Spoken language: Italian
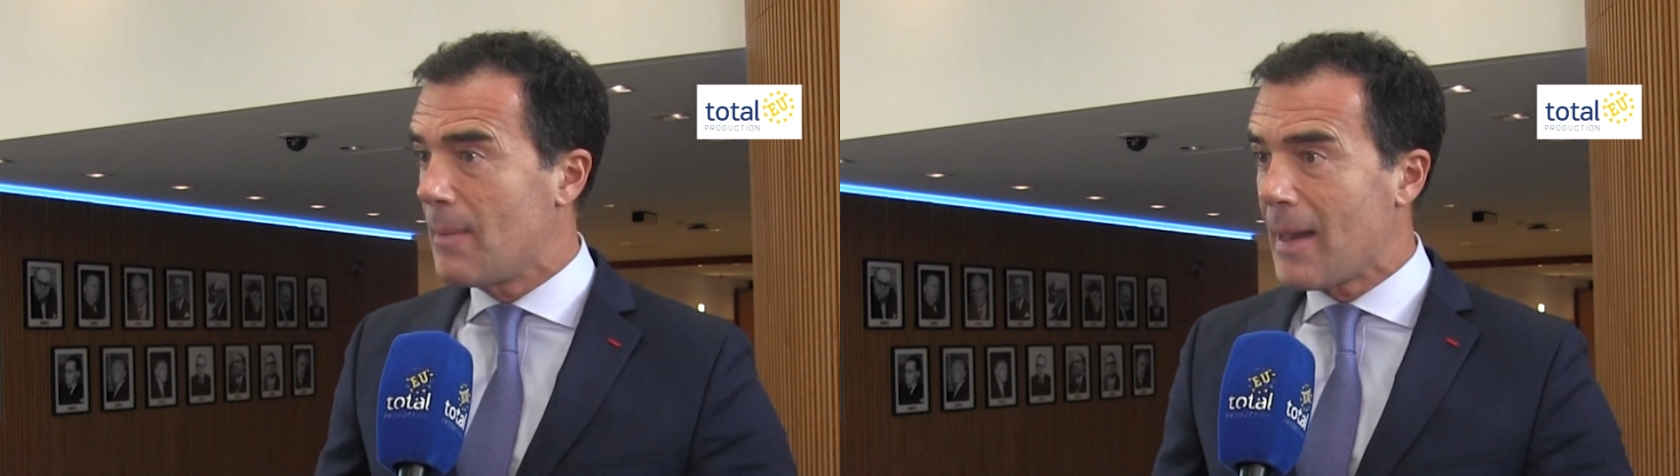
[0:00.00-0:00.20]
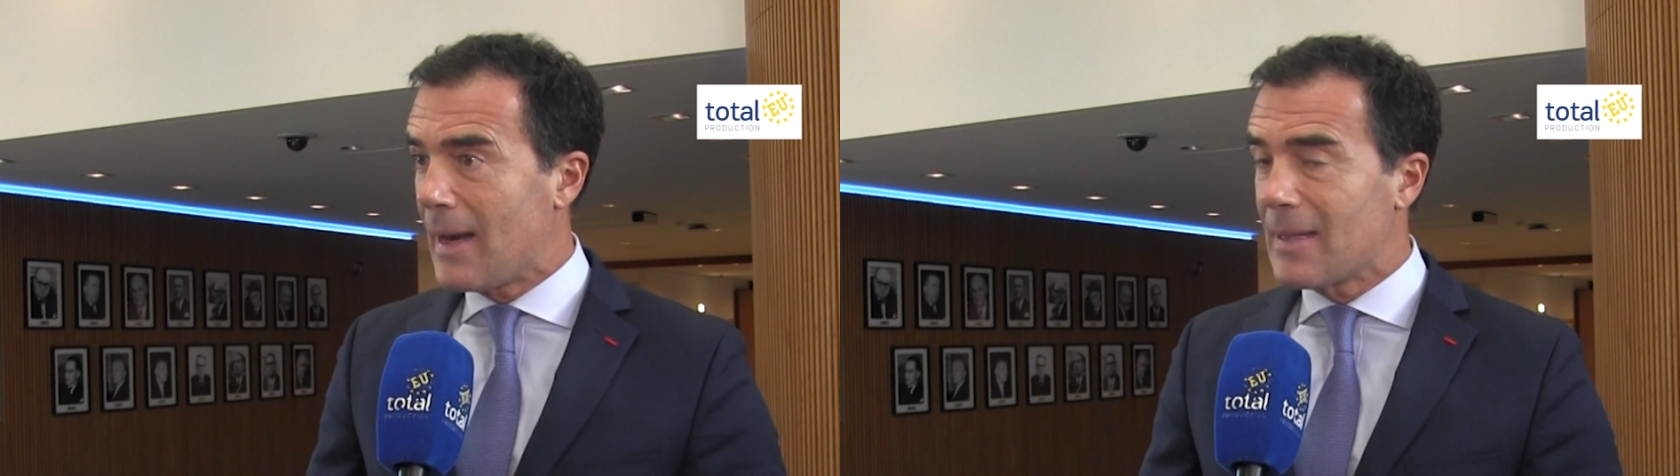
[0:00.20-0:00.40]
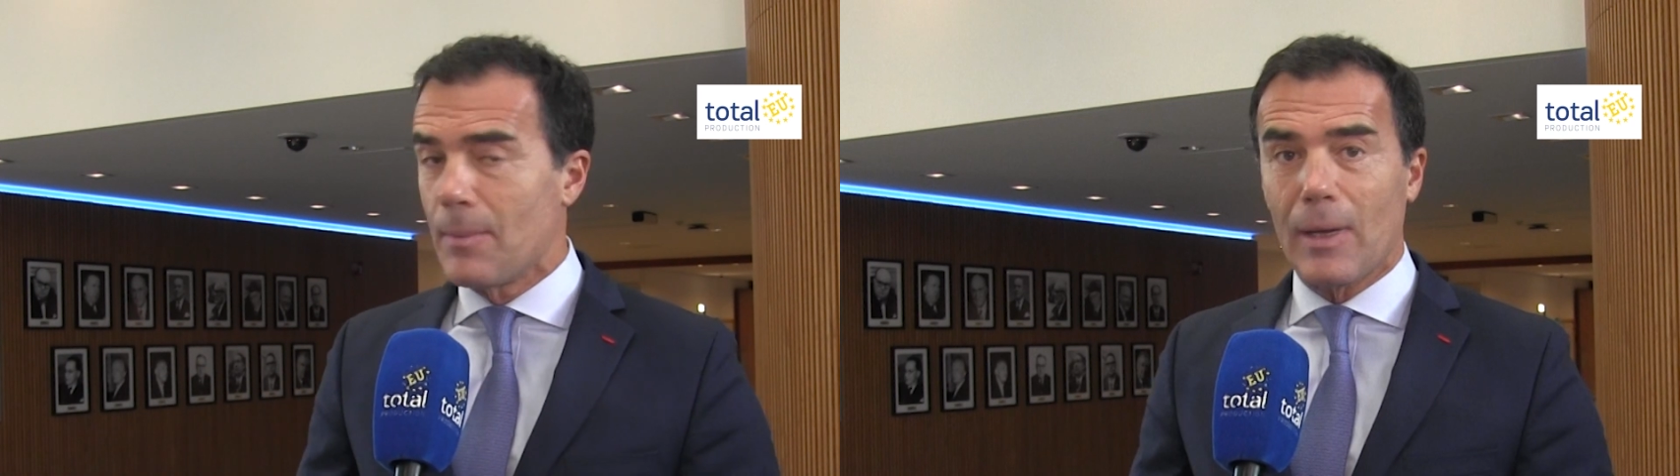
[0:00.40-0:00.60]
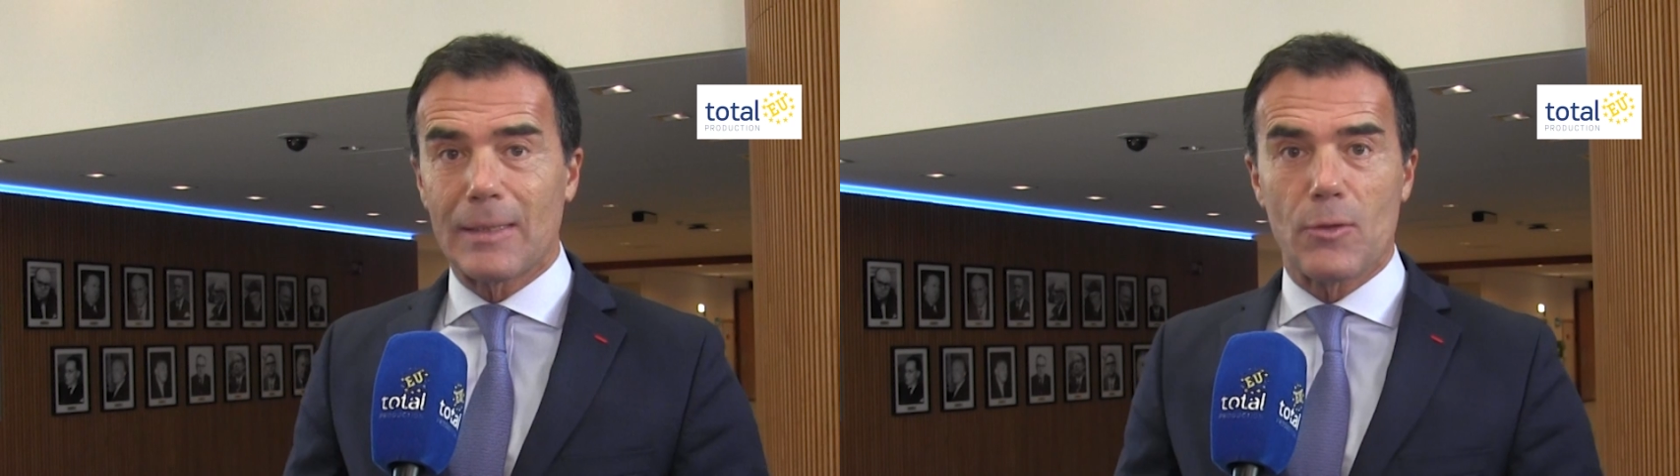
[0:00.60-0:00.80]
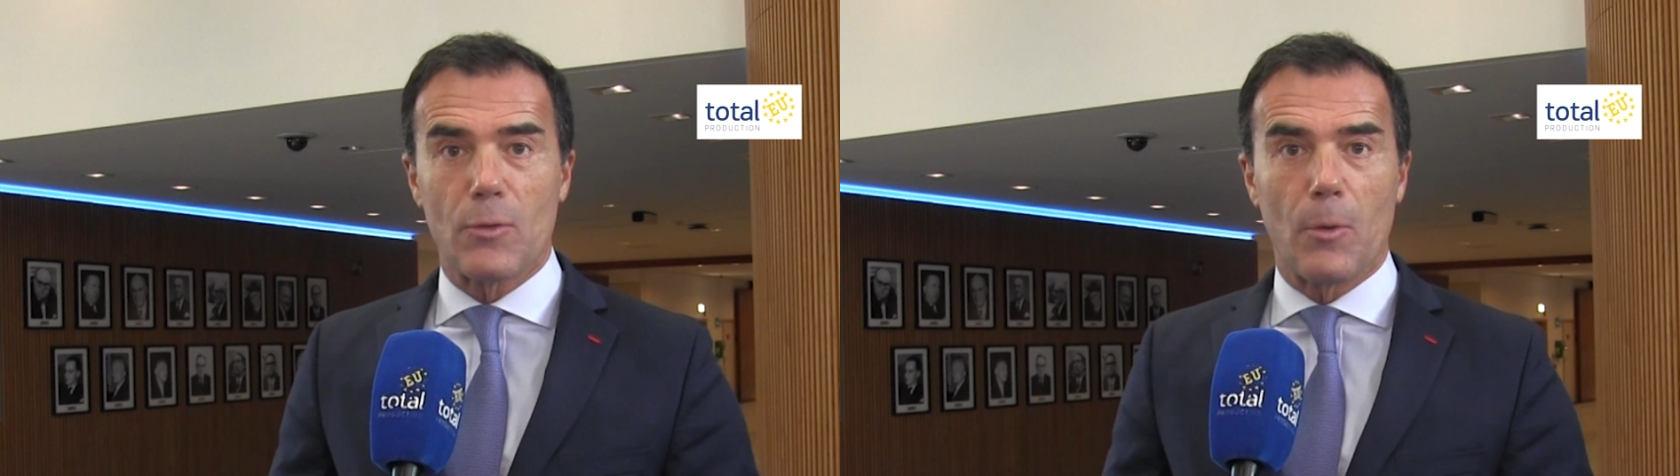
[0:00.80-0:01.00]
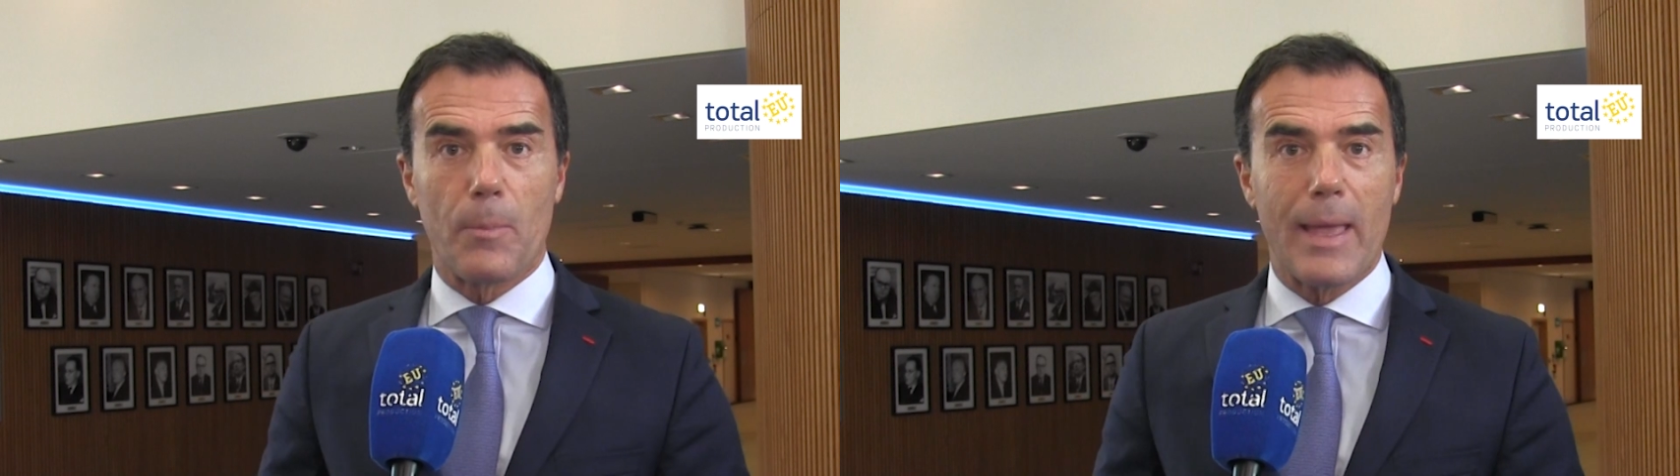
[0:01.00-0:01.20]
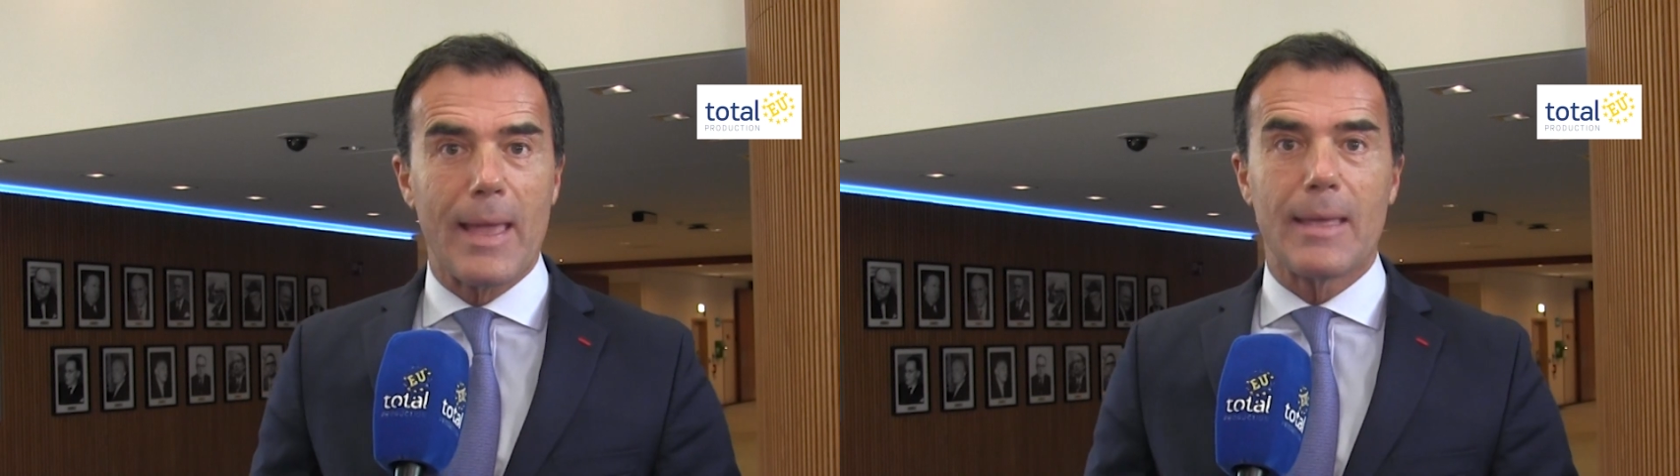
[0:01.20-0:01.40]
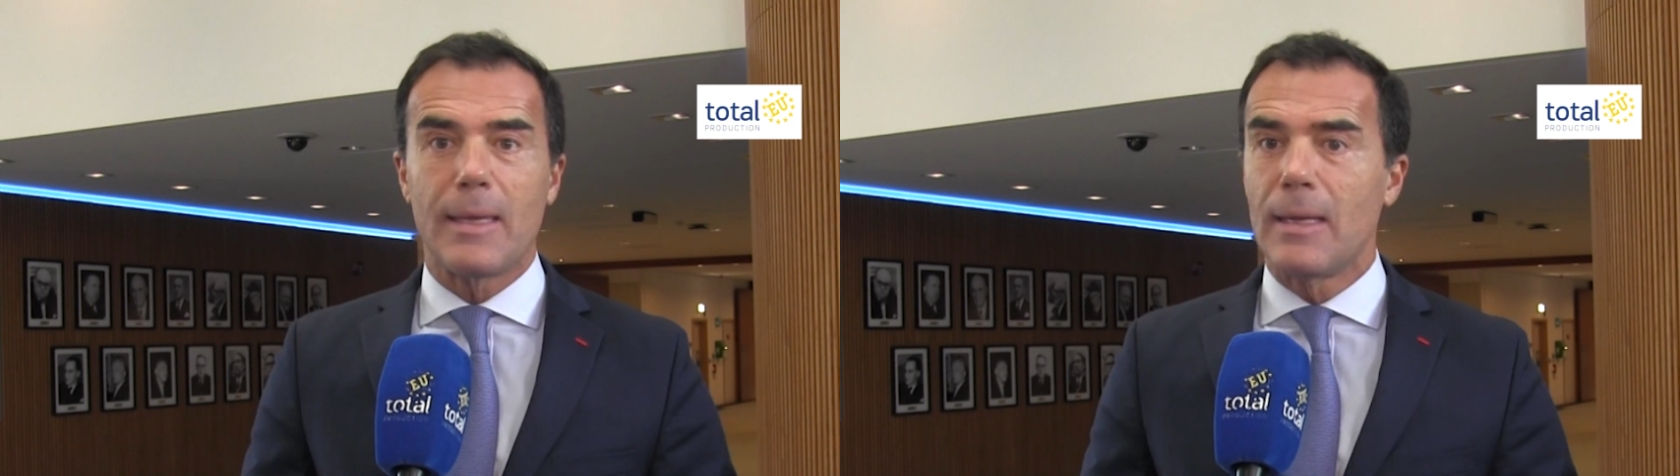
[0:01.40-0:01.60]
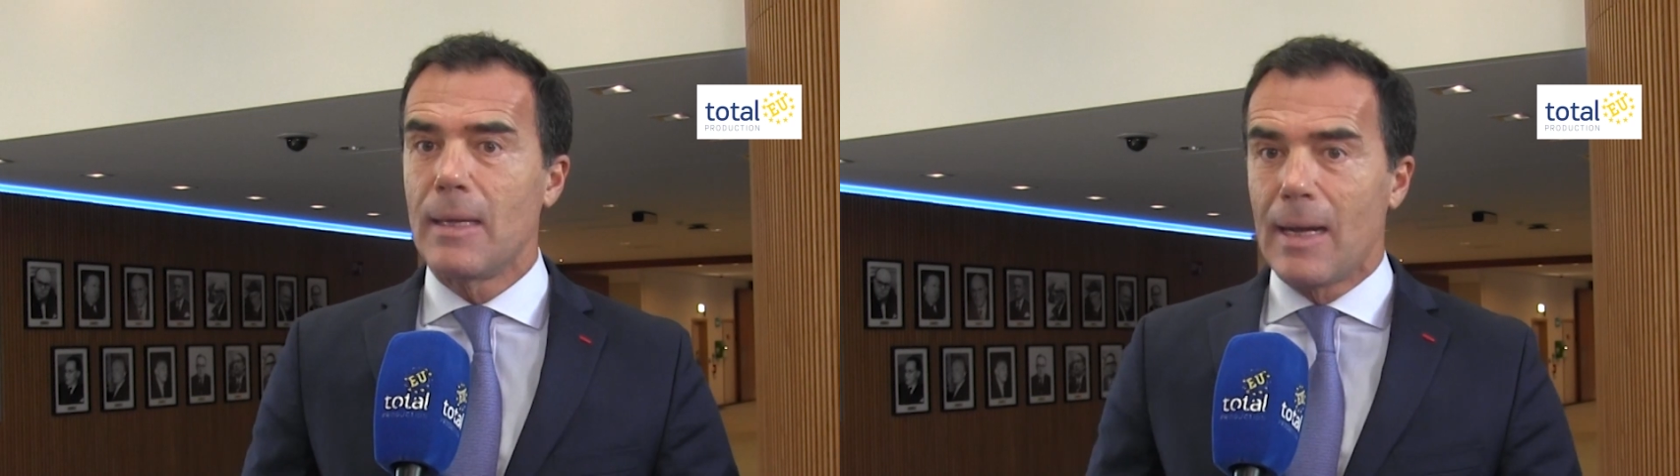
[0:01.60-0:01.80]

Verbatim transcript: Liberali Democratici Europei,